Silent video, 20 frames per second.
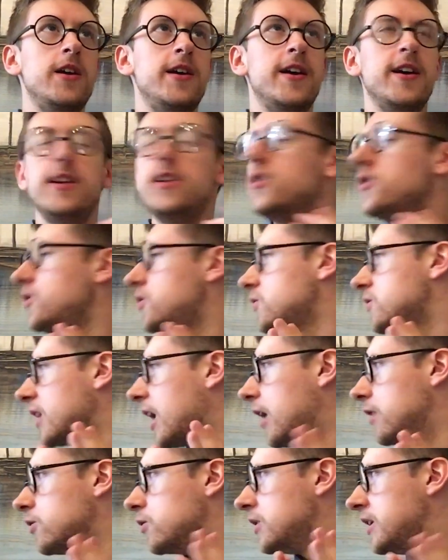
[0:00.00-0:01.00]
ゆう
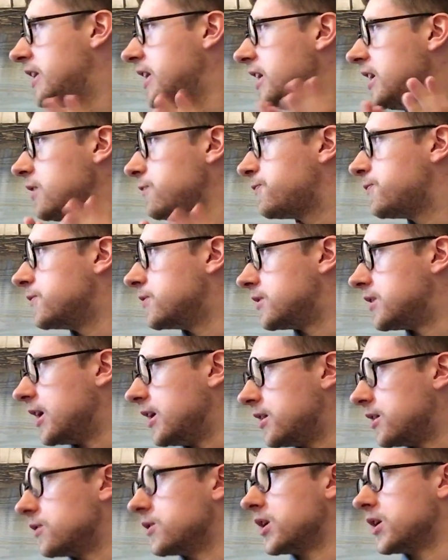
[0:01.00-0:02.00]
た、リーフって
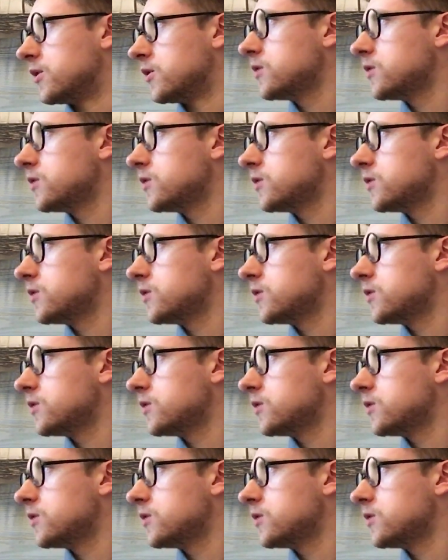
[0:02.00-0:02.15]
言ってくれ